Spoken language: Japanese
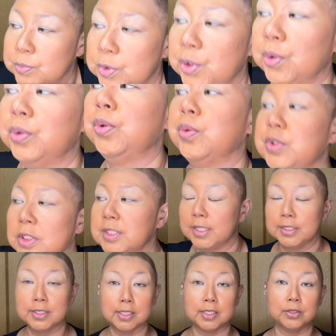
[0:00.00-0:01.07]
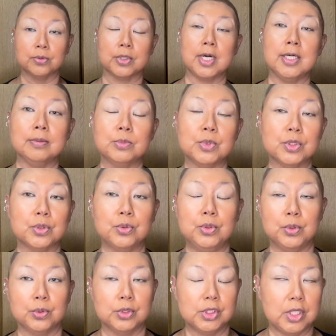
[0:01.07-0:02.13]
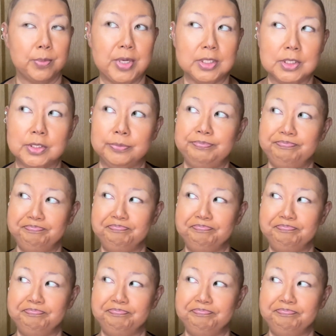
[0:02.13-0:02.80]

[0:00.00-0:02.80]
曲を使ったりとかそういうのをしてます、